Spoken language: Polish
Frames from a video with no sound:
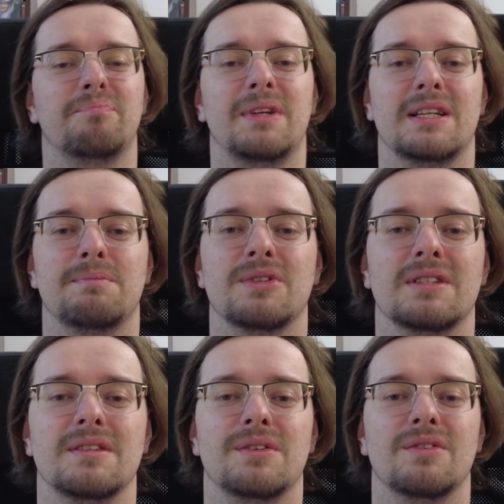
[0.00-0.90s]
teraz
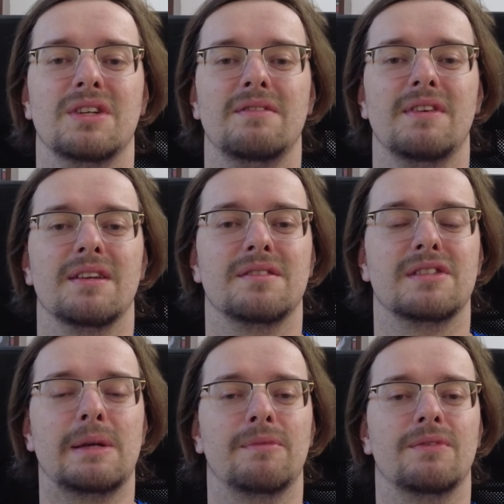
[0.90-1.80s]
można nieskończenie wiele
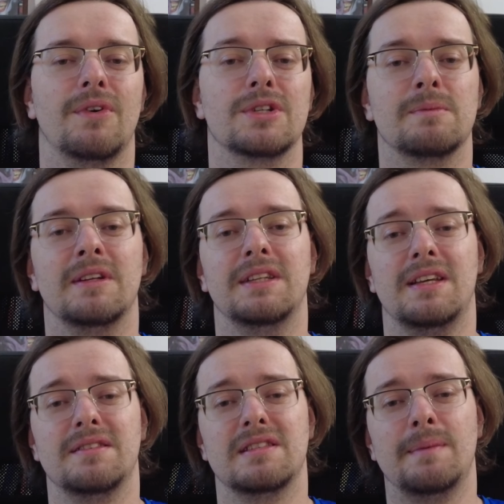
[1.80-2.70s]
systemów tworzyć. Są
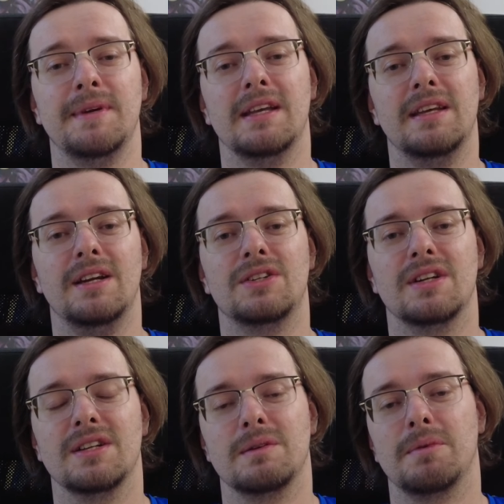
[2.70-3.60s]
takie systemy
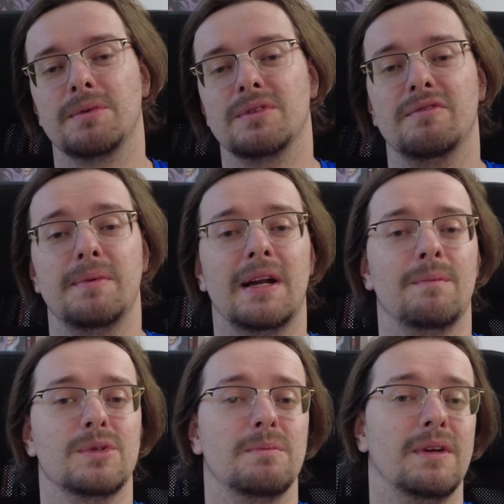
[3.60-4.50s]
generyczne, że po prostu
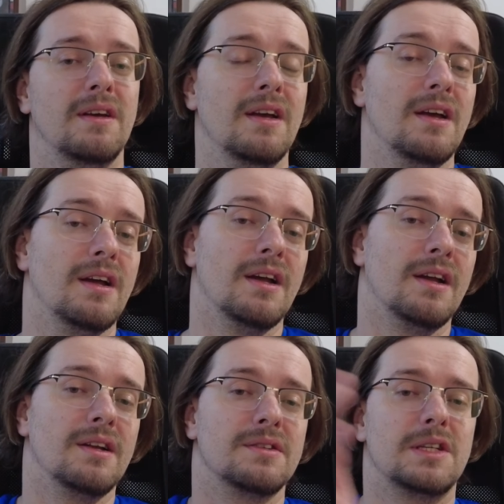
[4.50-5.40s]
wybieramy sobie
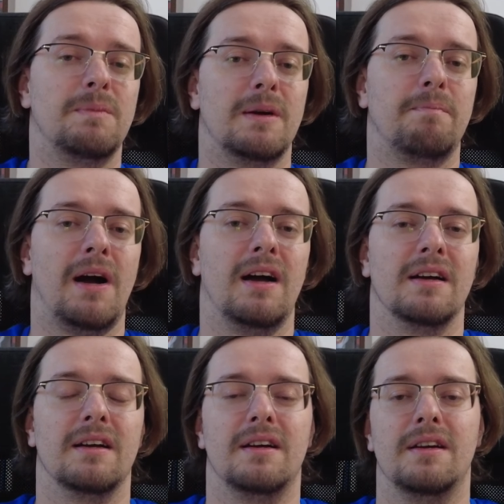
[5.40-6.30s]

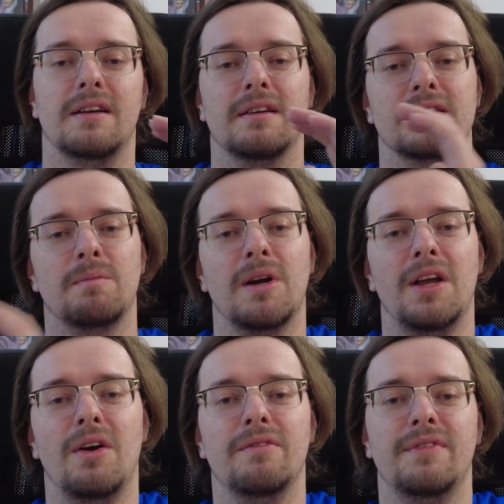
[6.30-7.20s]
cyberpunk,
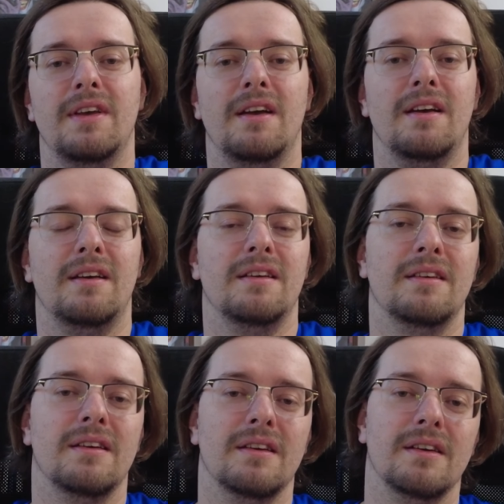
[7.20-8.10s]
samurajowie,
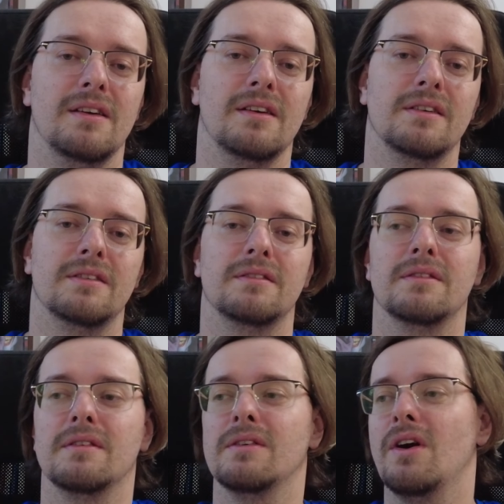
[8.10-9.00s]

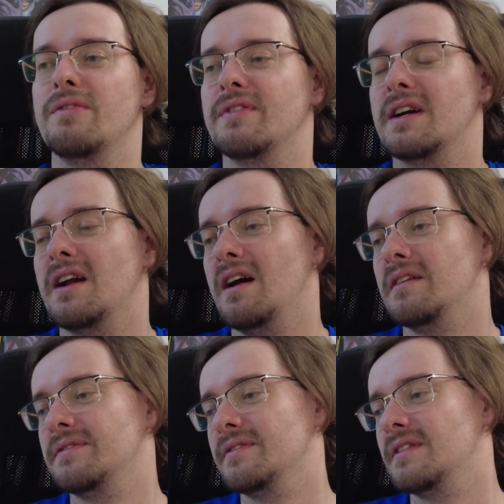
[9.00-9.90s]
y,
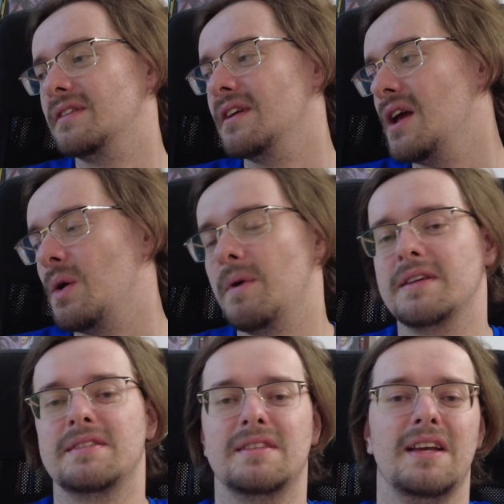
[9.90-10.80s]
Lovecraft,
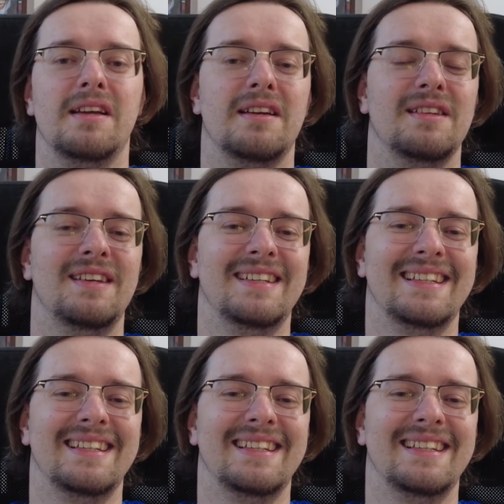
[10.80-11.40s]
western,